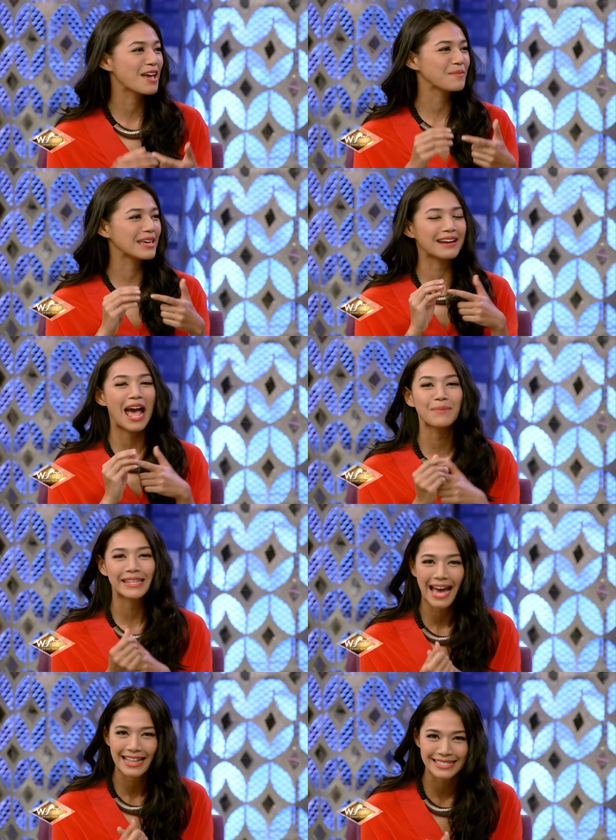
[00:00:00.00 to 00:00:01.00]
มีแรงบัน
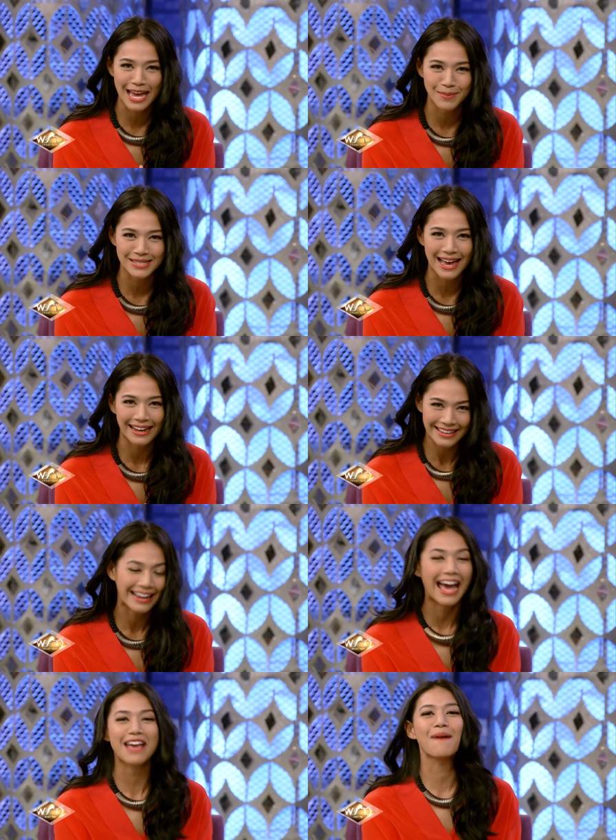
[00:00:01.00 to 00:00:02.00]
ดาลใจมาจากยัง
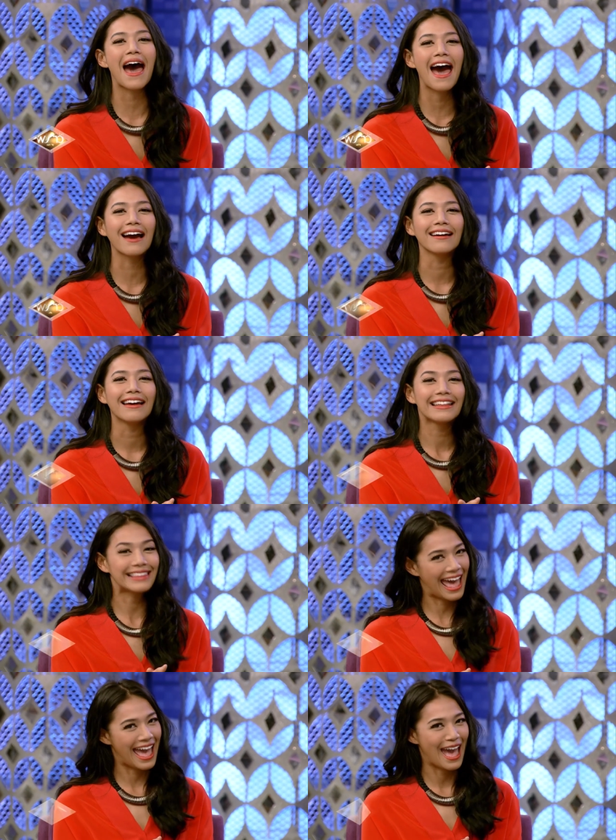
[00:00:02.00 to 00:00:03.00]
ไงบ้างแต่